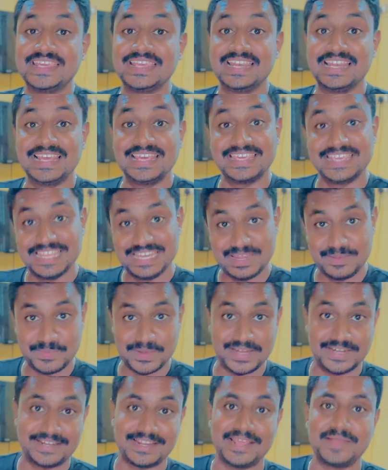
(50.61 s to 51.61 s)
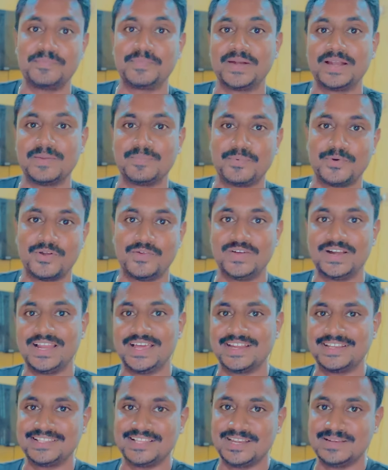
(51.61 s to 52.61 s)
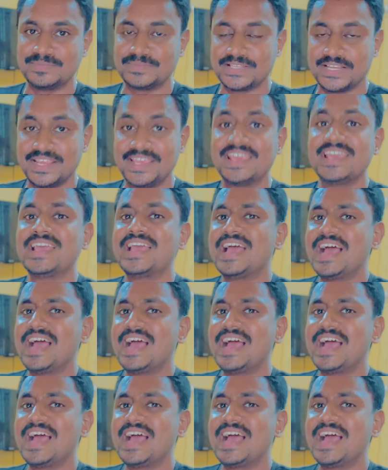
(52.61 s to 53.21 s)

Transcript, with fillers: இல்லை இனிமேல் ட்ரை பண்ண போறவங்களா இருந்தாலும் சரி